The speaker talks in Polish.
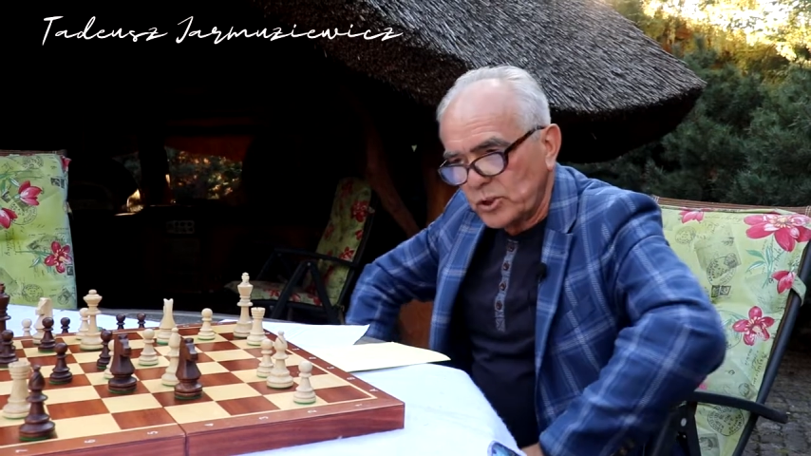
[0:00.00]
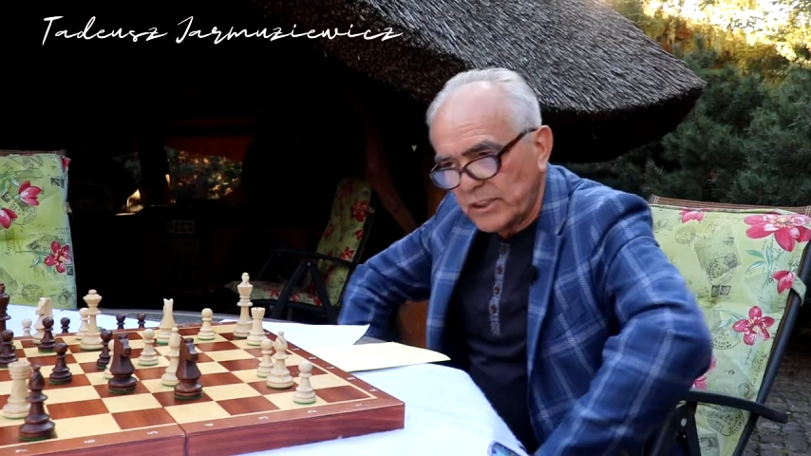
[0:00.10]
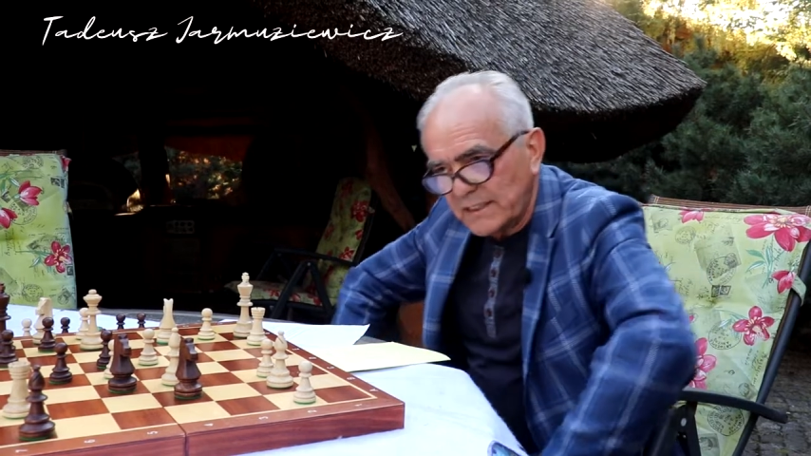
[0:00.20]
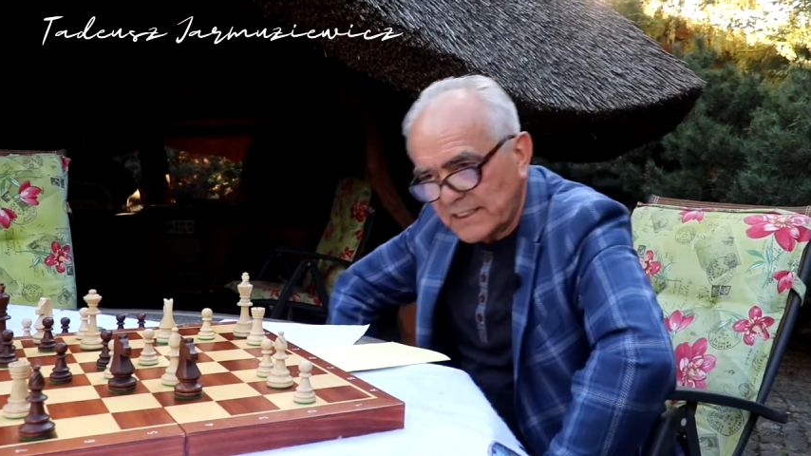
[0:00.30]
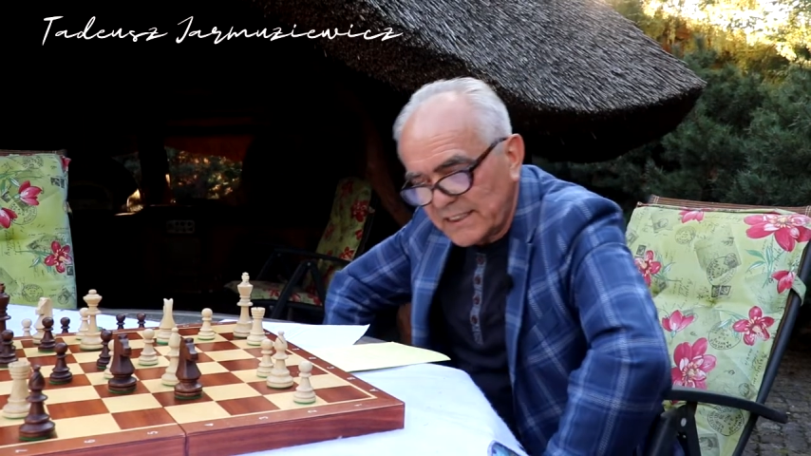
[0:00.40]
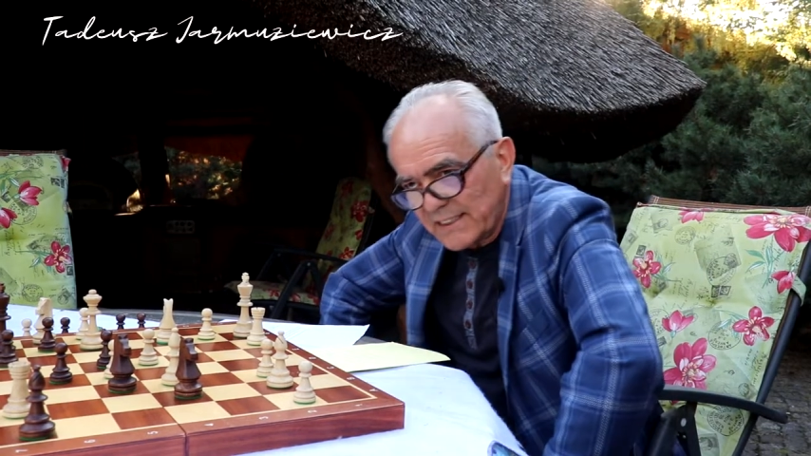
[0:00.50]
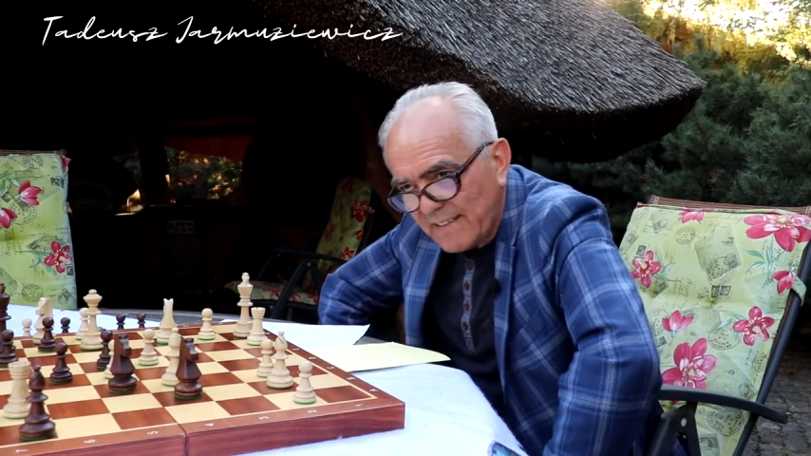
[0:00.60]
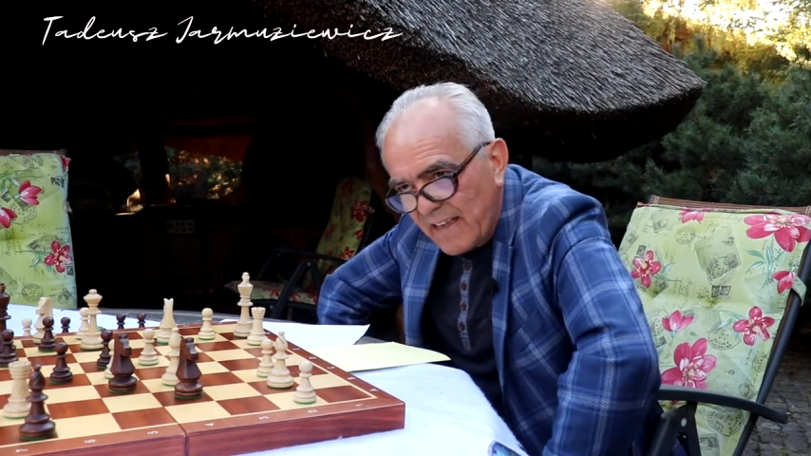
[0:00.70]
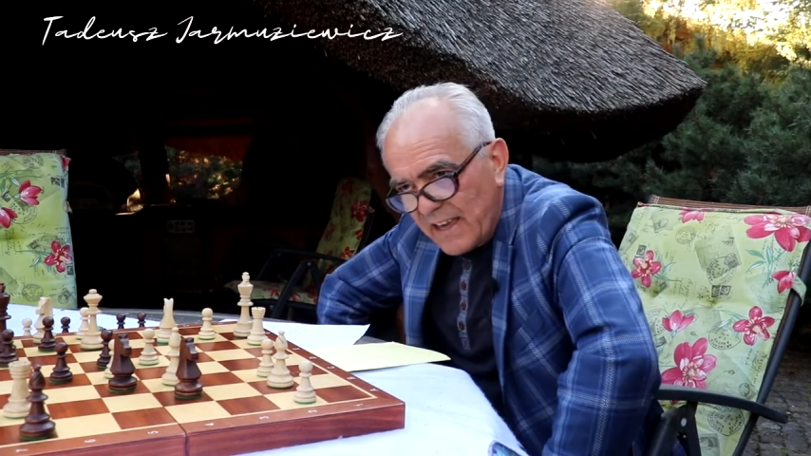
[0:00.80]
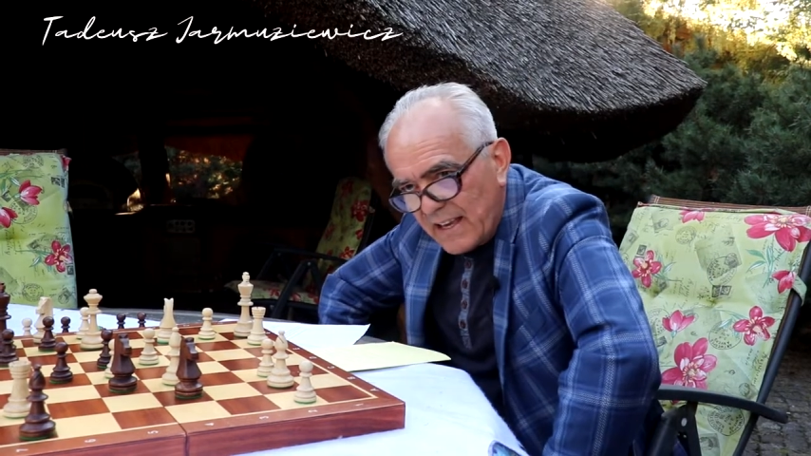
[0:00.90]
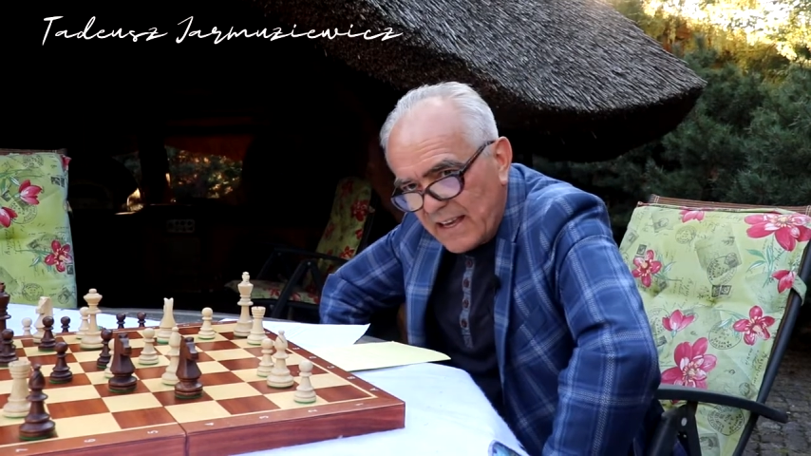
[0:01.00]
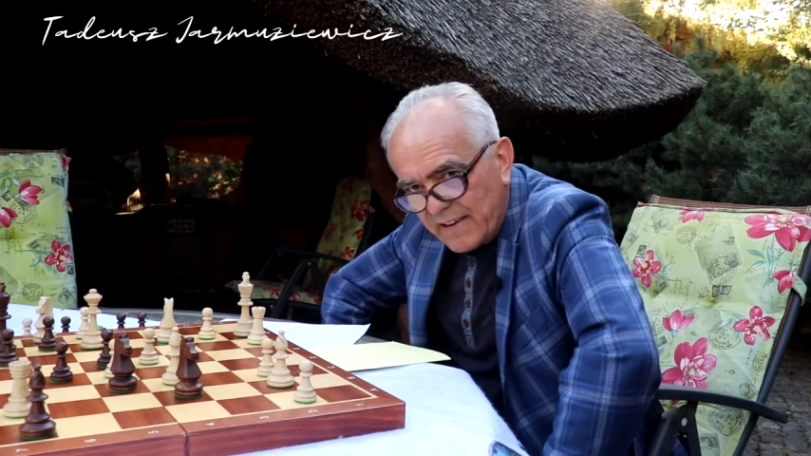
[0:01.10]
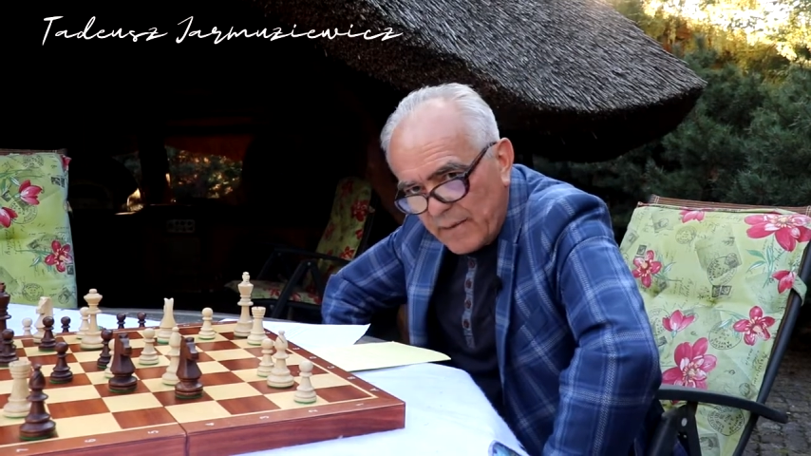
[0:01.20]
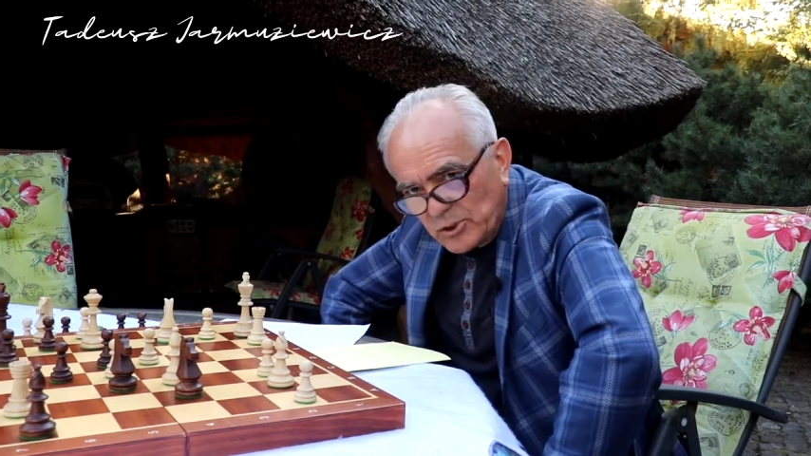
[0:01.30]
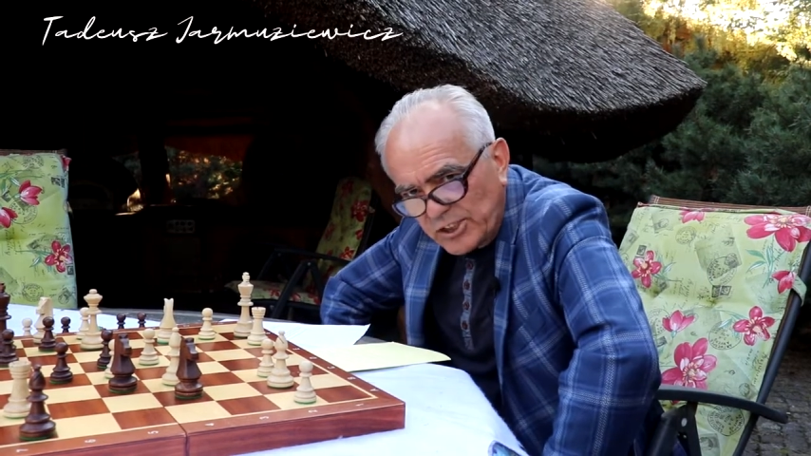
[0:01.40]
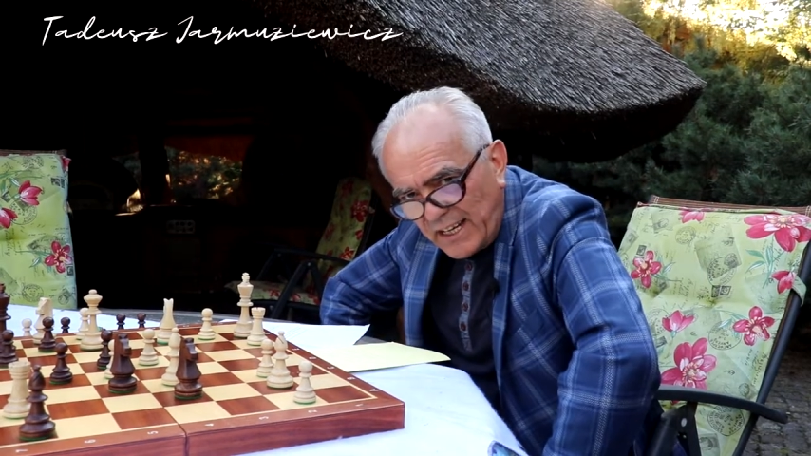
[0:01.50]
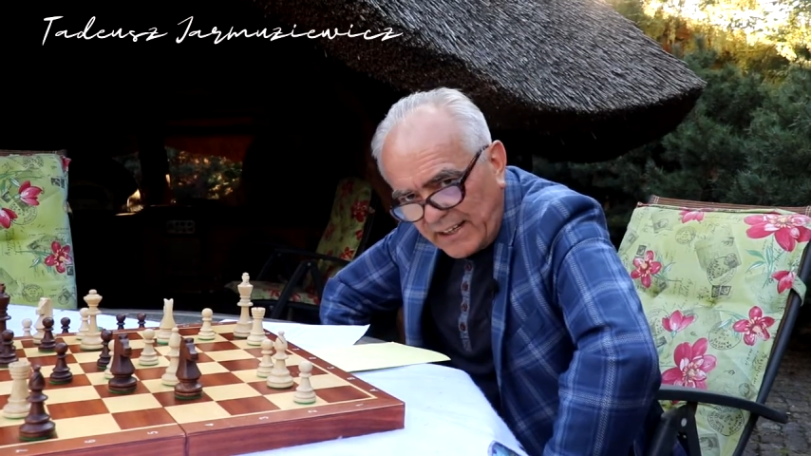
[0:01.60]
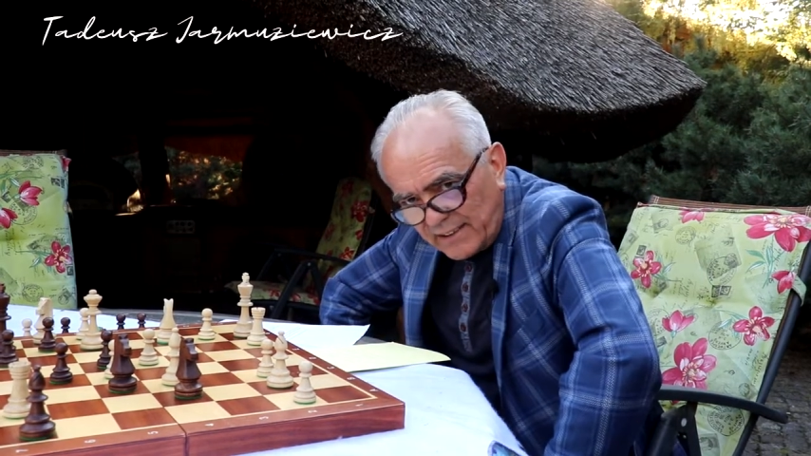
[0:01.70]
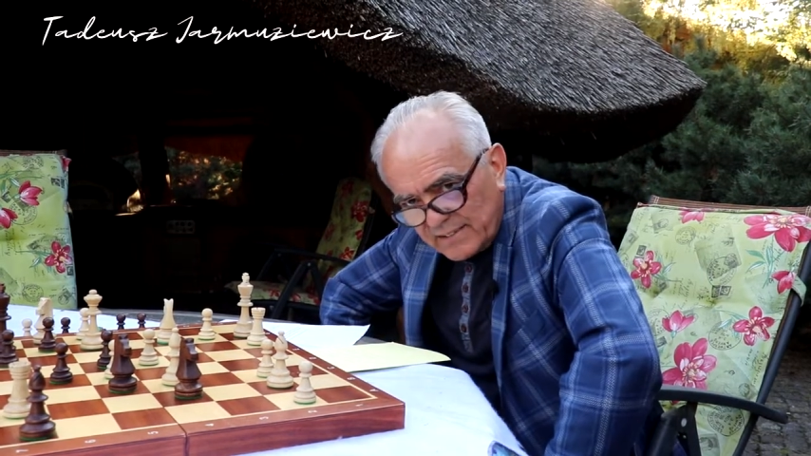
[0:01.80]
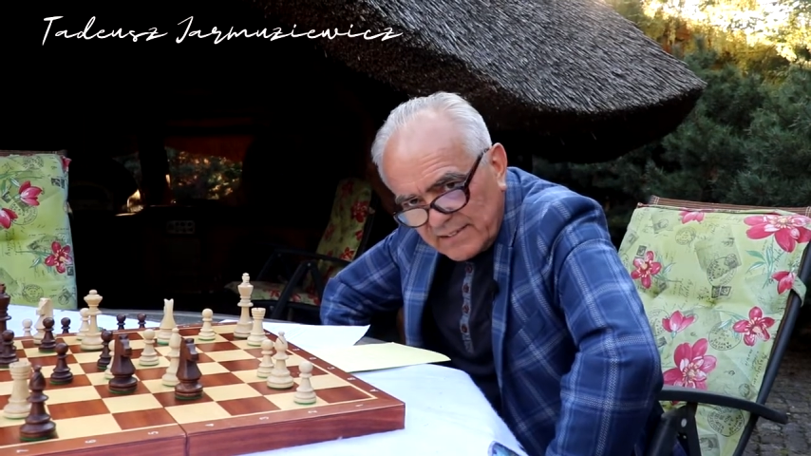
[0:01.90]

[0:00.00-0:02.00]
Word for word: tysięcy e, nauczycieli.